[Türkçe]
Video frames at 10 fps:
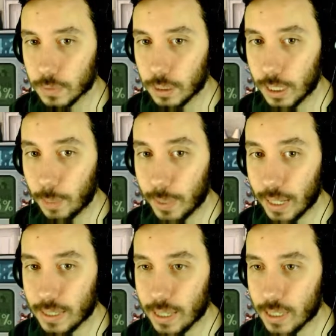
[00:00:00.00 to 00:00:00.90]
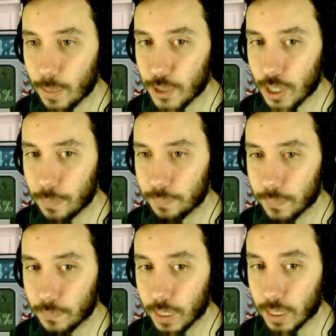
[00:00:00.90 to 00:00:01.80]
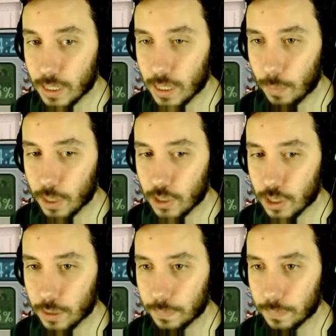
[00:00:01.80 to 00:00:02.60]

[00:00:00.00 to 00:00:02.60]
Yine bilerek ses yapacağım. Vakit kazanmak için.